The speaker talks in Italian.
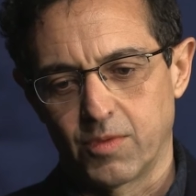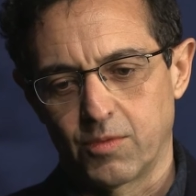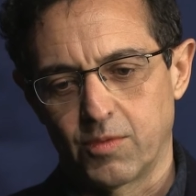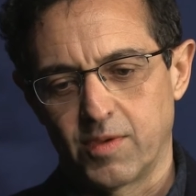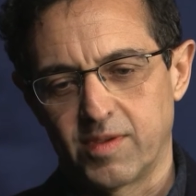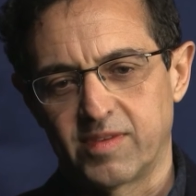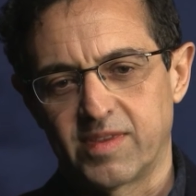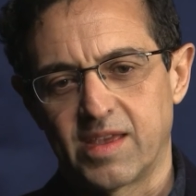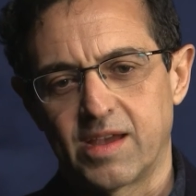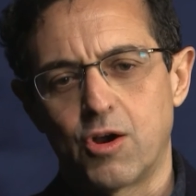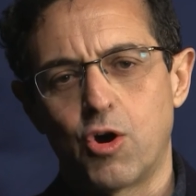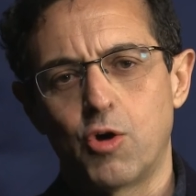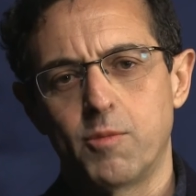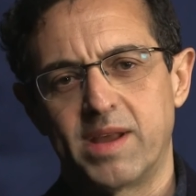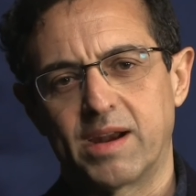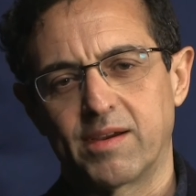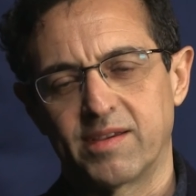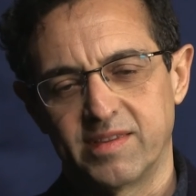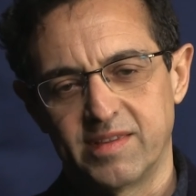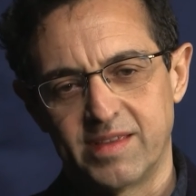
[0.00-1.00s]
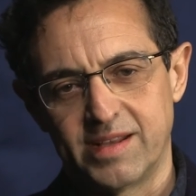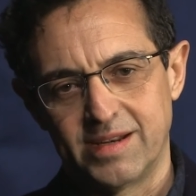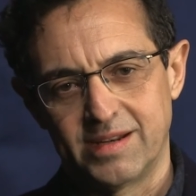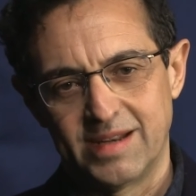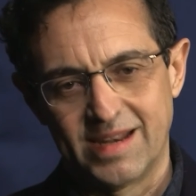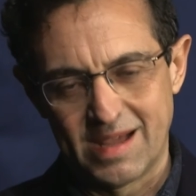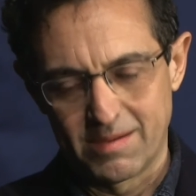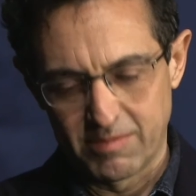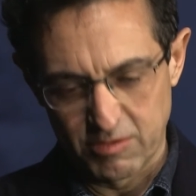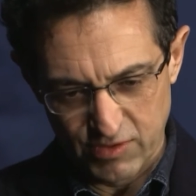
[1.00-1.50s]
questa, opera,
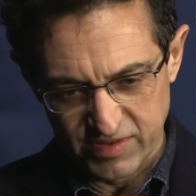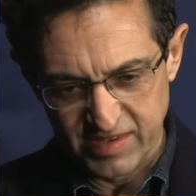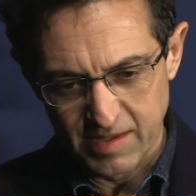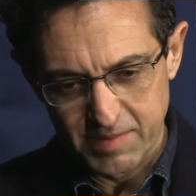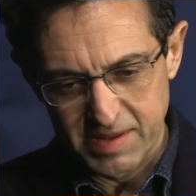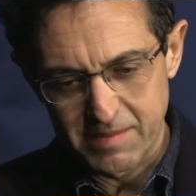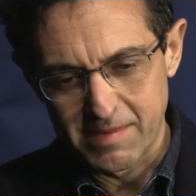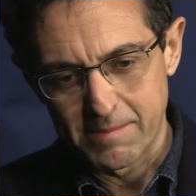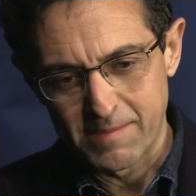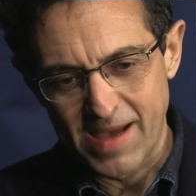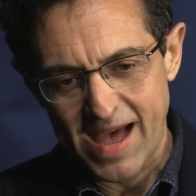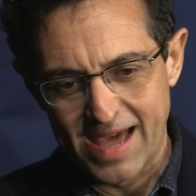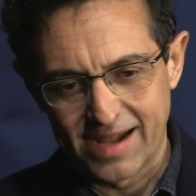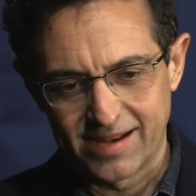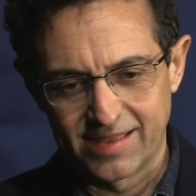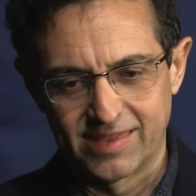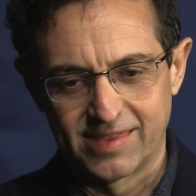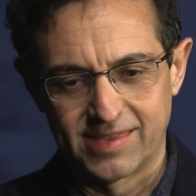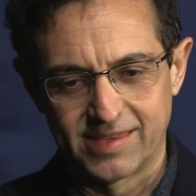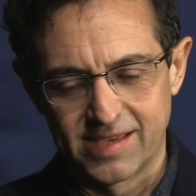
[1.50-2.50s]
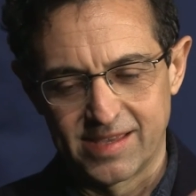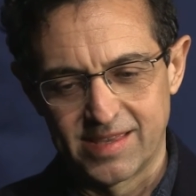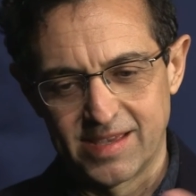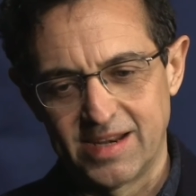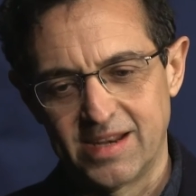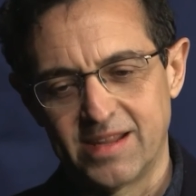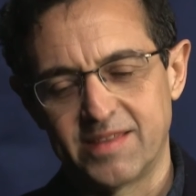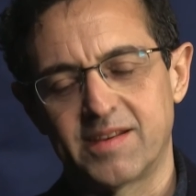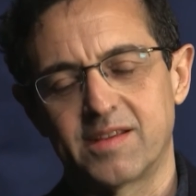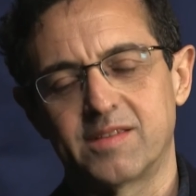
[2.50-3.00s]
della, questa prima parte
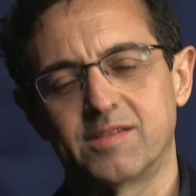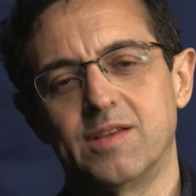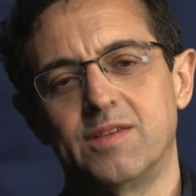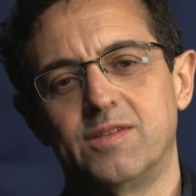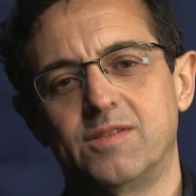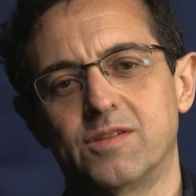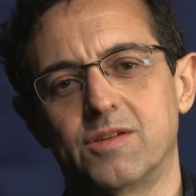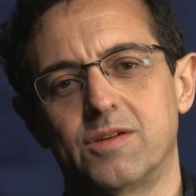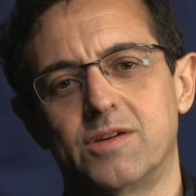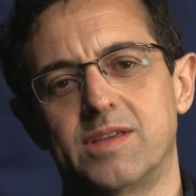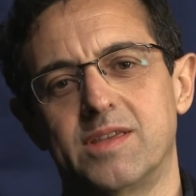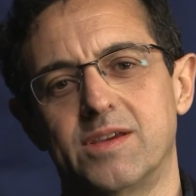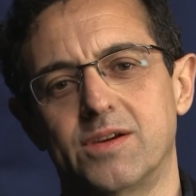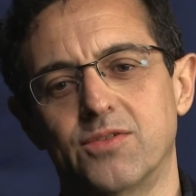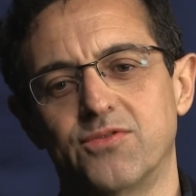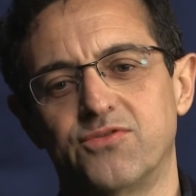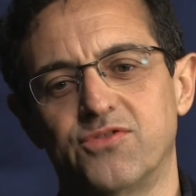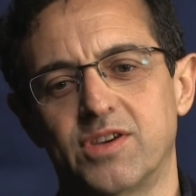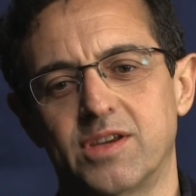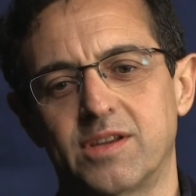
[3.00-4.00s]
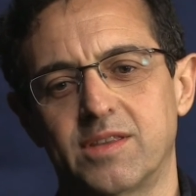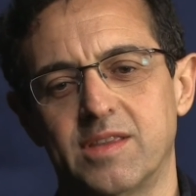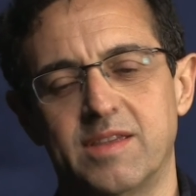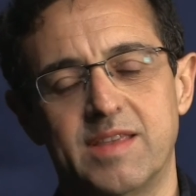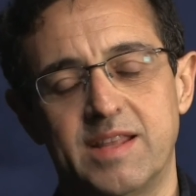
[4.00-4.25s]
delle trascrizioni dei concerti,